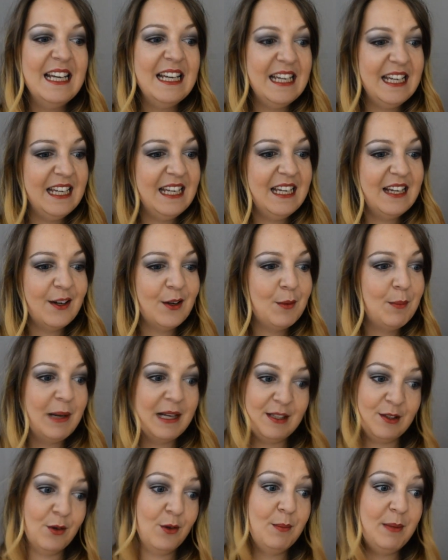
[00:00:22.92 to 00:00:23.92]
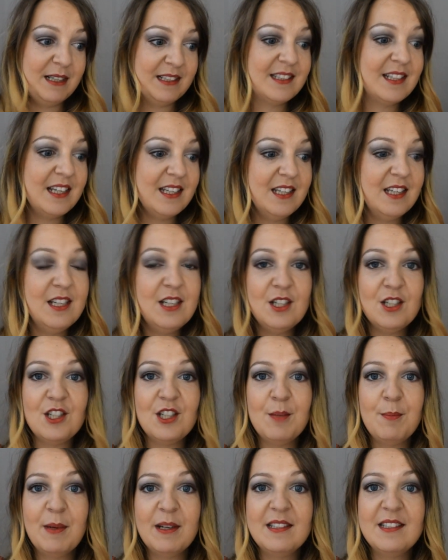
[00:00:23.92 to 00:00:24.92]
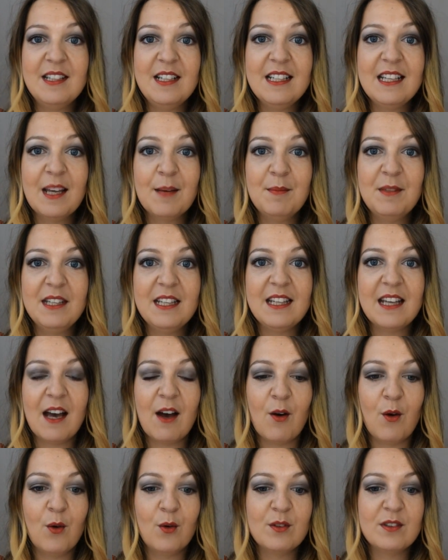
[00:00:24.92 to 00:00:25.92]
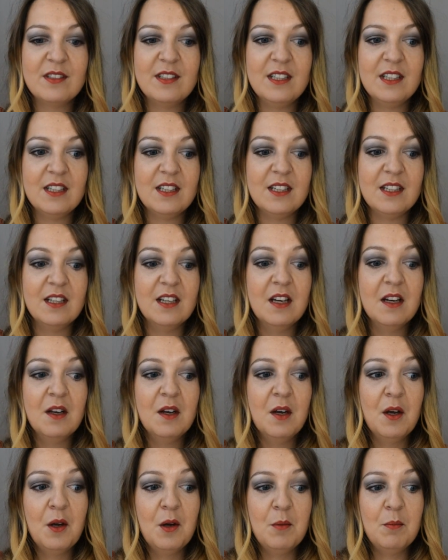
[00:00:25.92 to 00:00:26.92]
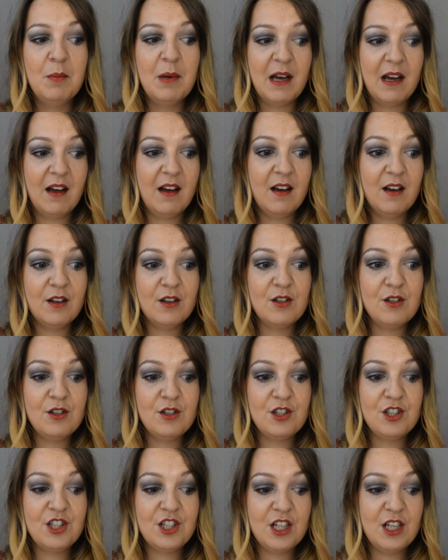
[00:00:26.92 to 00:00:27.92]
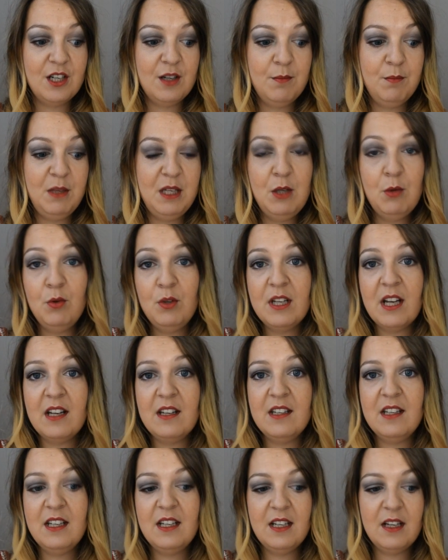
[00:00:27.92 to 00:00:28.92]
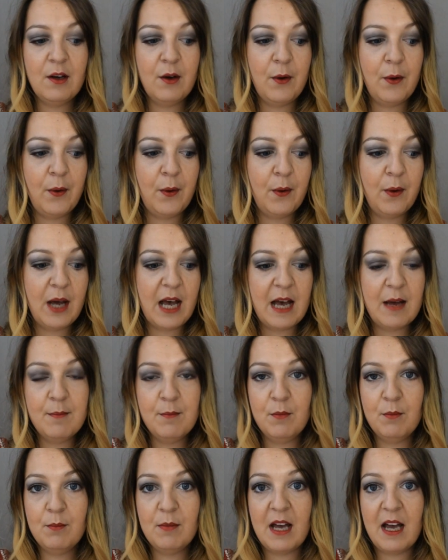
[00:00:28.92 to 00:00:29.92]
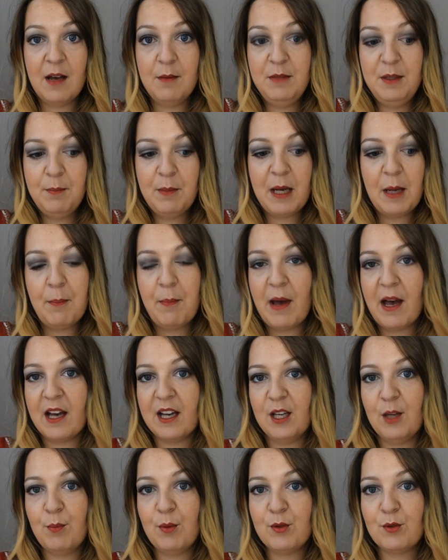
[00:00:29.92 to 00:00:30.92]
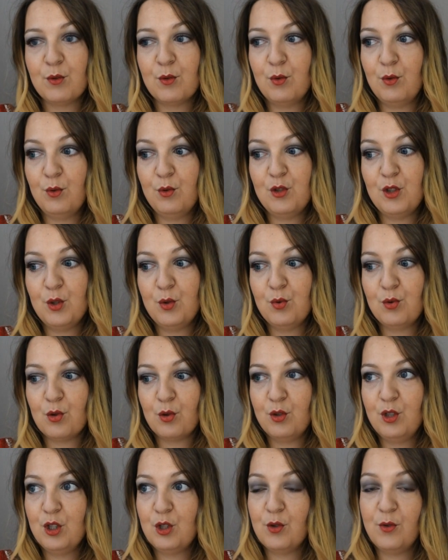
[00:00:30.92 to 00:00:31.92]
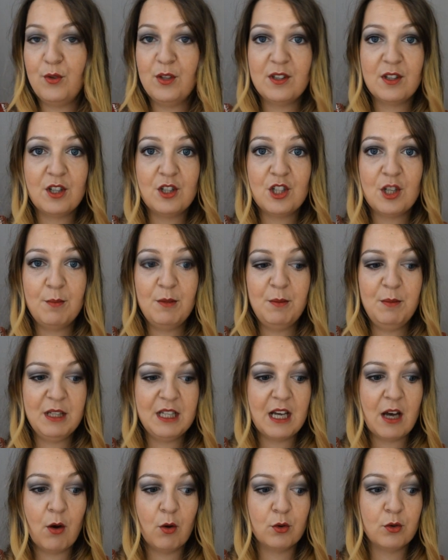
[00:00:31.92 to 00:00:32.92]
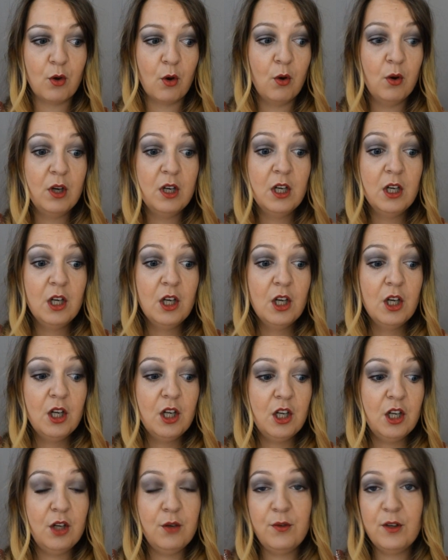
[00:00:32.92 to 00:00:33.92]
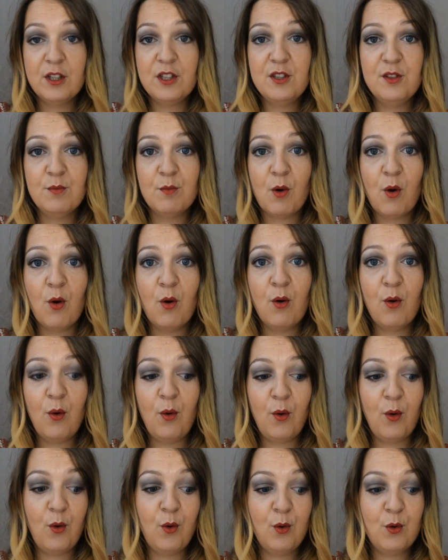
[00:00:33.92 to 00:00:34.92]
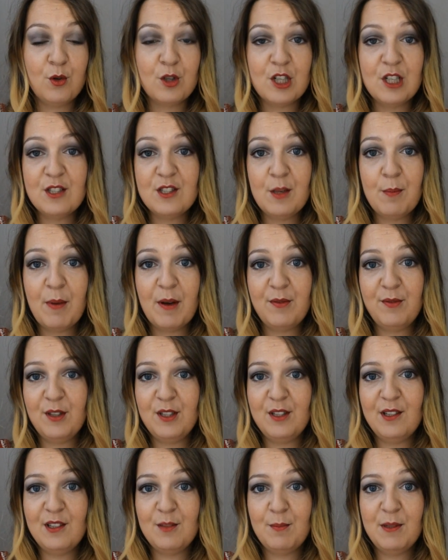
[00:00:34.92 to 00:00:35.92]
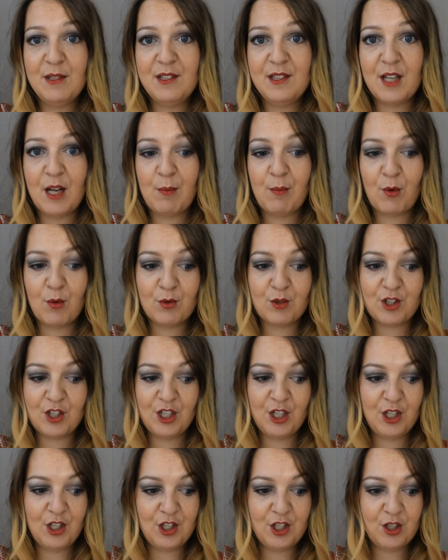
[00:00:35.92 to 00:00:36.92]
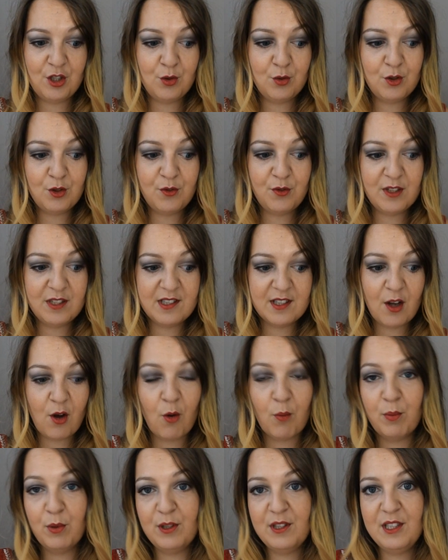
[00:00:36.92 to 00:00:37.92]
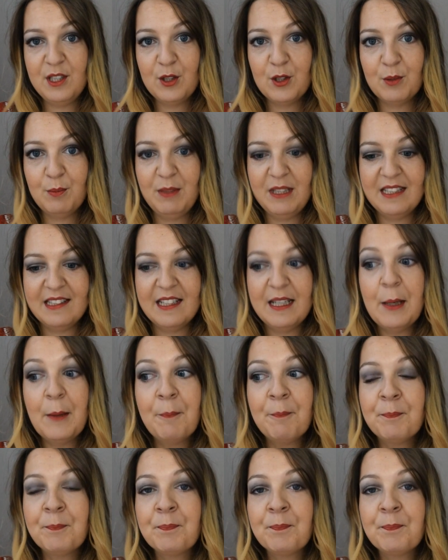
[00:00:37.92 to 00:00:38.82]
Et euh, bah non, bah ça y est, j'ai passé le cap des 40 et ben, J'ai mis une année euh, à, m'y préparer parce que j'ai toujours dit que je fêterai jamais mes 40 ans. Et effectivement, euh, je ne les ai pas fêtés spécialement, j'ai juste fait ça en petit comité.